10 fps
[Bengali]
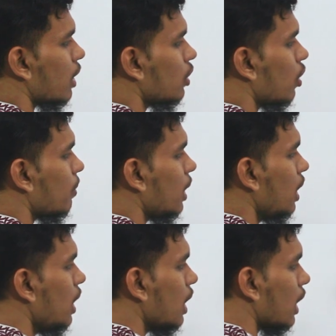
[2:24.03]
ওয়ানই হবে
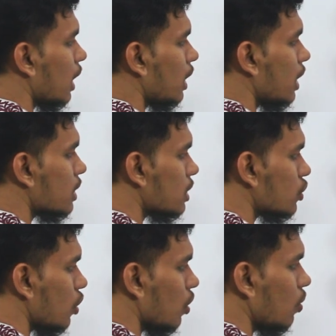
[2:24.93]
এখানে এক্স
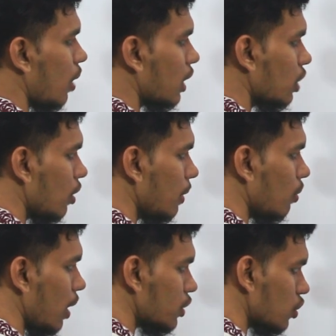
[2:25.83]
এর সহগ ওয়ানই হবে
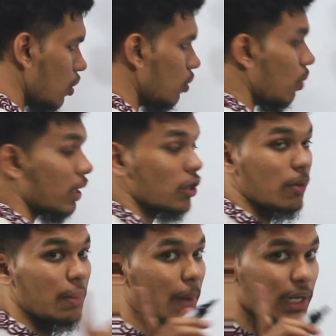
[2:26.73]
ওয়াই এর সহগ ওয়ানই
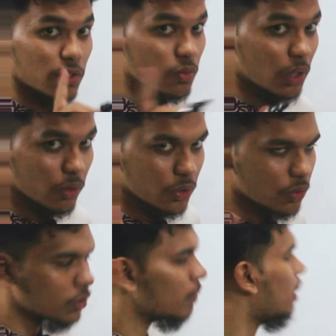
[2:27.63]
হবে মাইনাস ওয়ানও
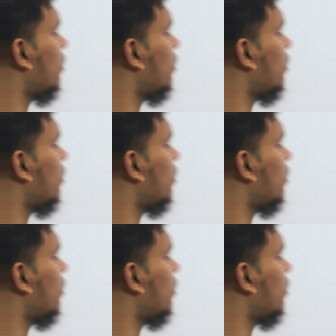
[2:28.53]
কিন্তু হতে